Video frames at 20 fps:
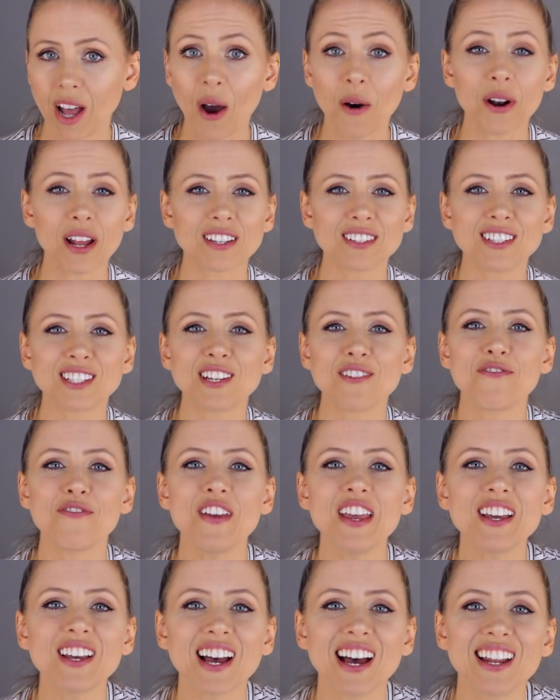Ahora, si se
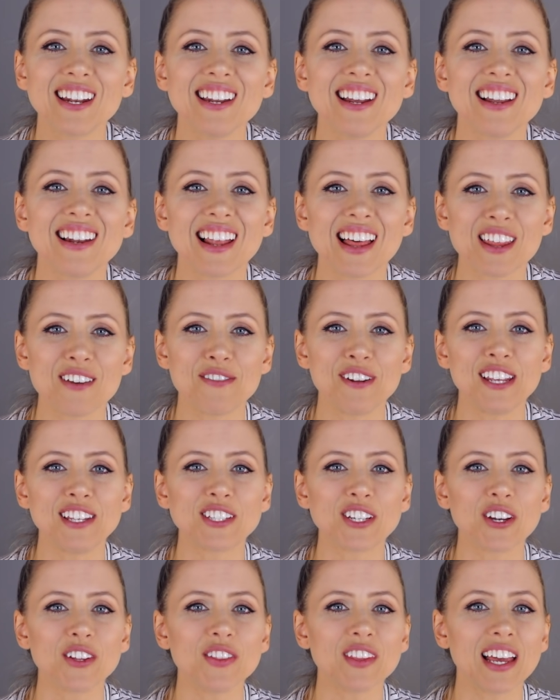fijan, la
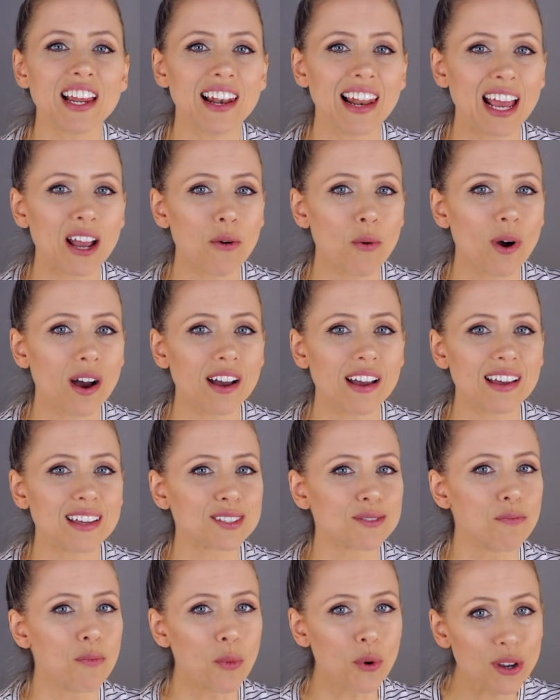definición de lengua
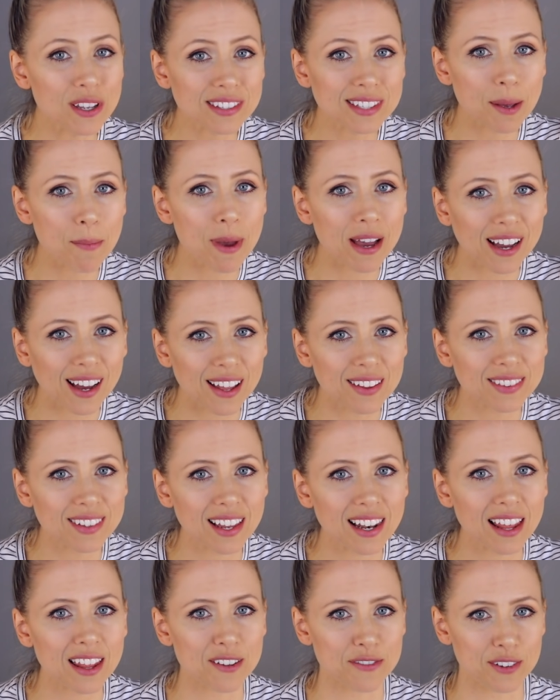es muy
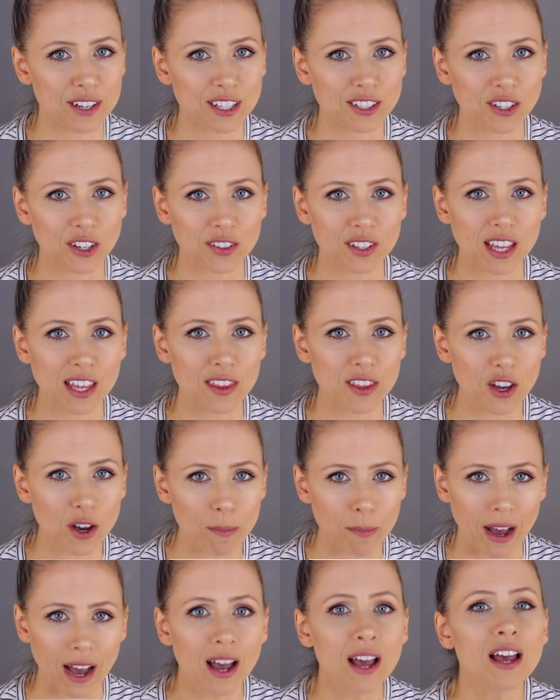semejante a la definición de
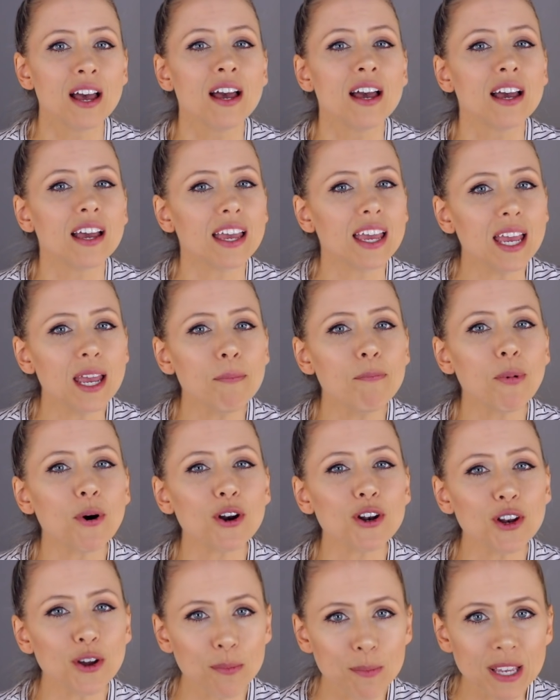idioma y
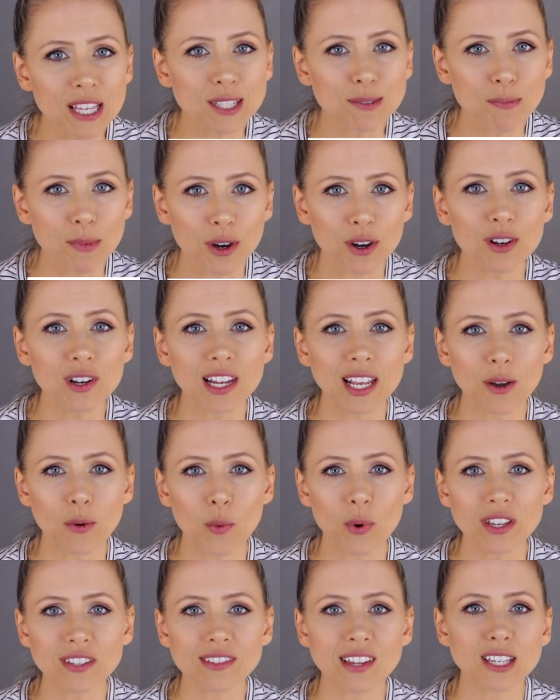por lo mismo
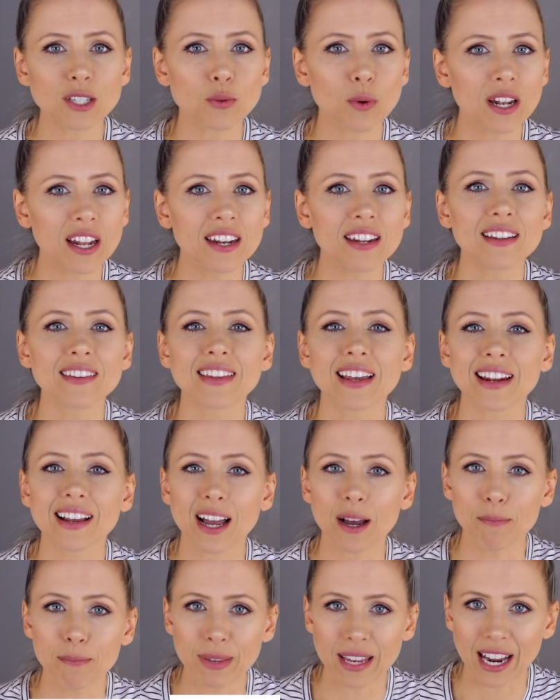lingüistas suelen
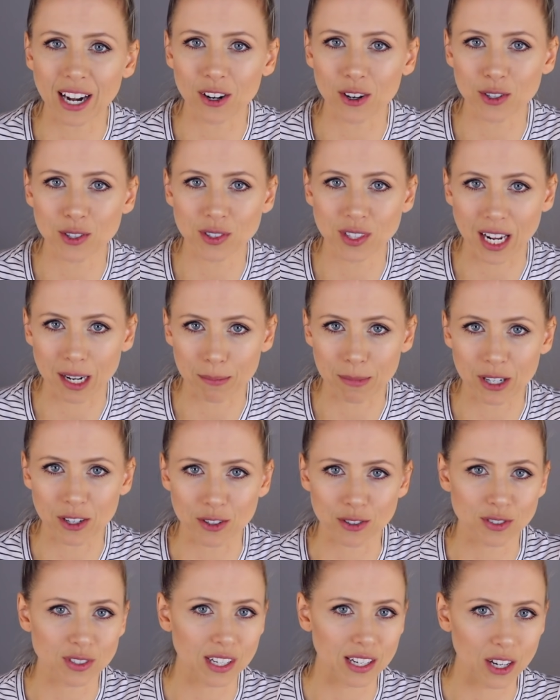intercambiar los
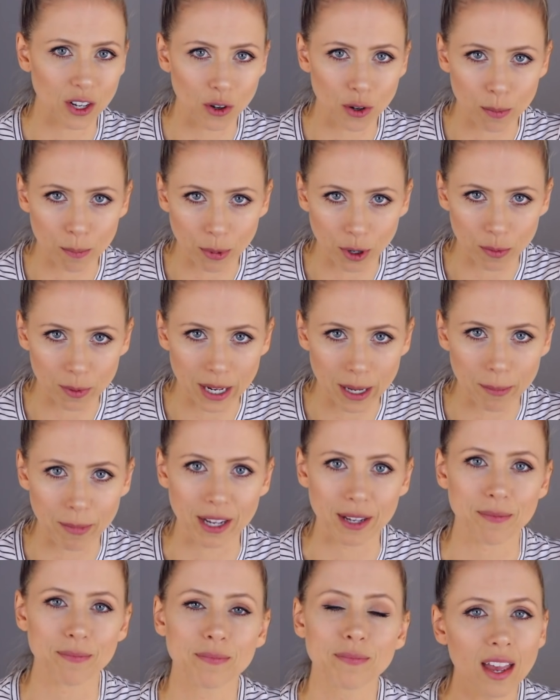términos sin ningún
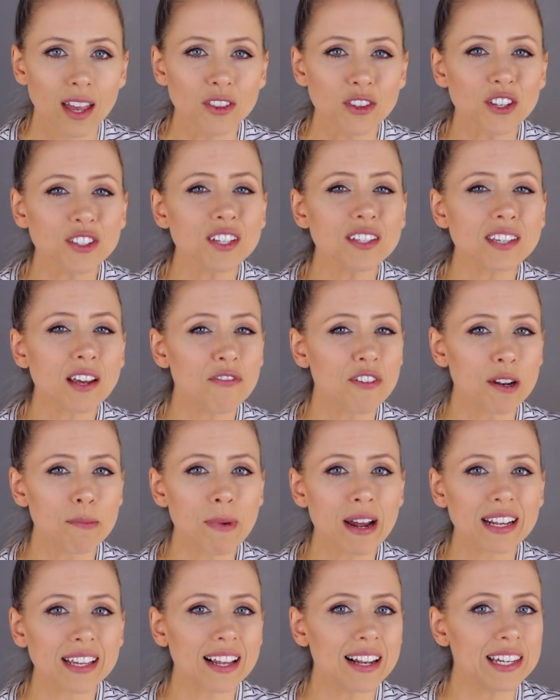problema. Entonces
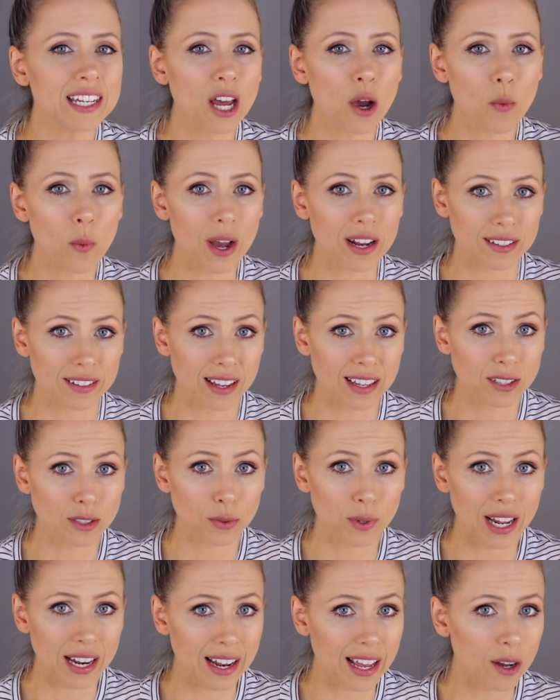afirmar que el náhuatl es
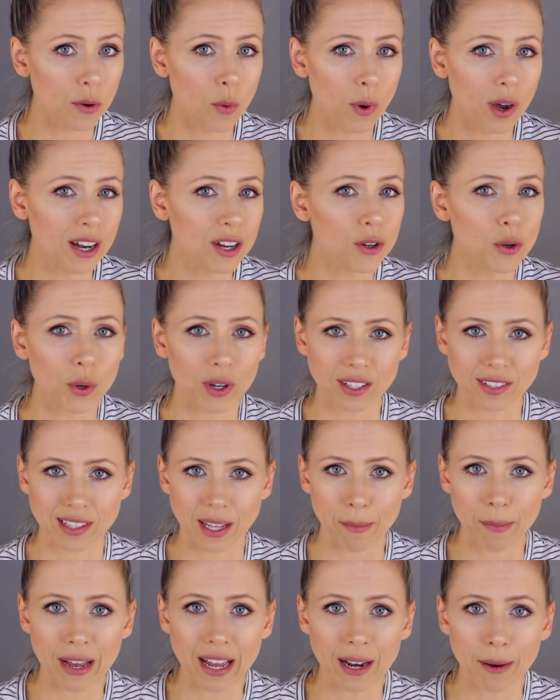una lengua no
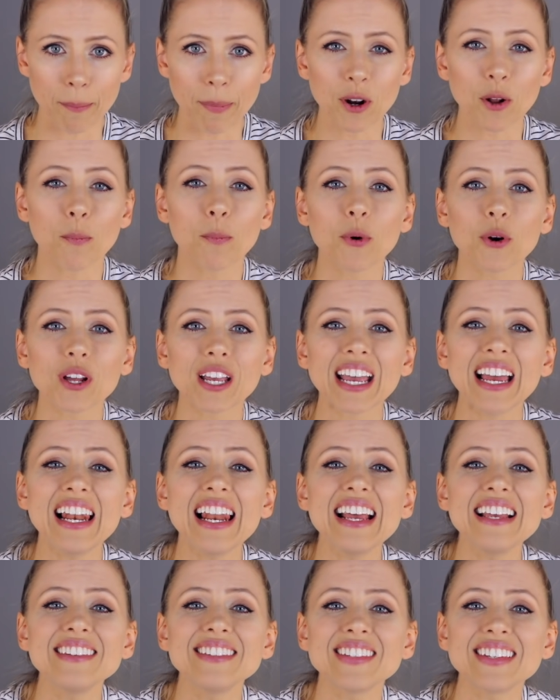está mal, pero ¿por qué
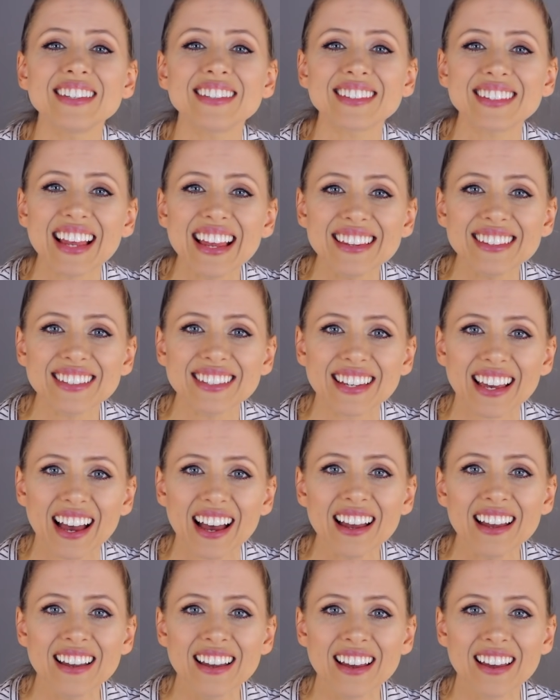la insistencia